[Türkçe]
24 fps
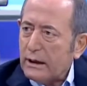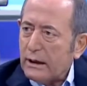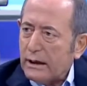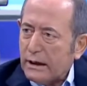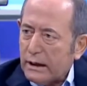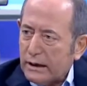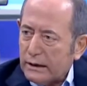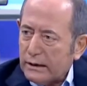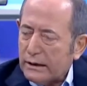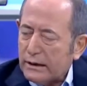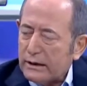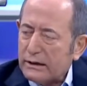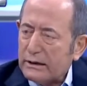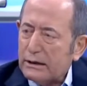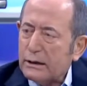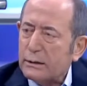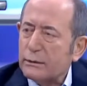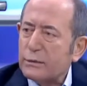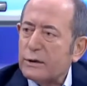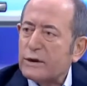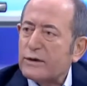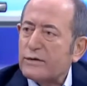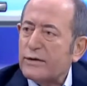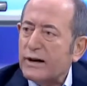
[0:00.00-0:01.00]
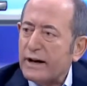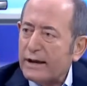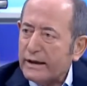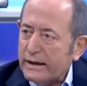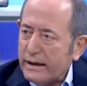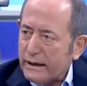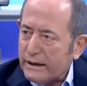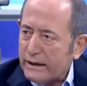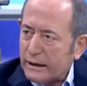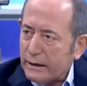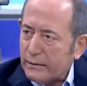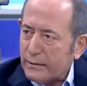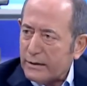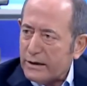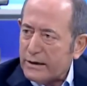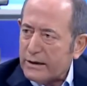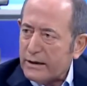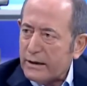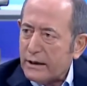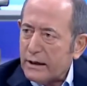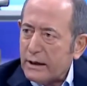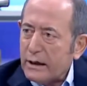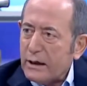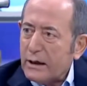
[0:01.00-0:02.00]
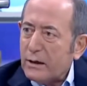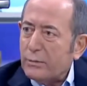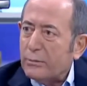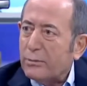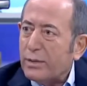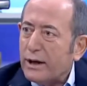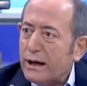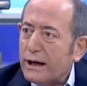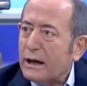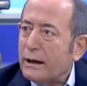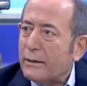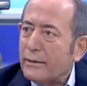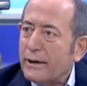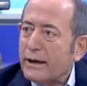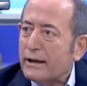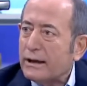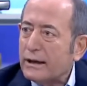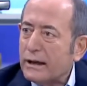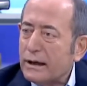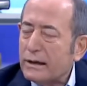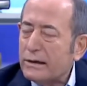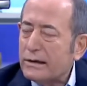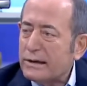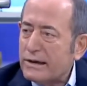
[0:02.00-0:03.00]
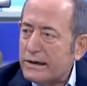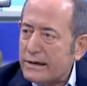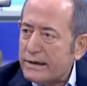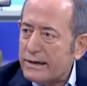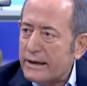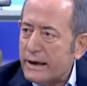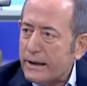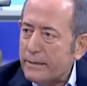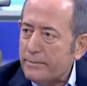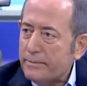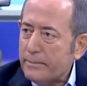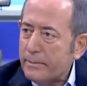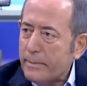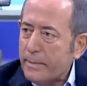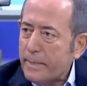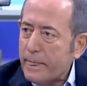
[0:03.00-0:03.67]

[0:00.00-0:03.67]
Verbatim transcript: anlattığımız, vaat ettiğimiz parlamenter sistem,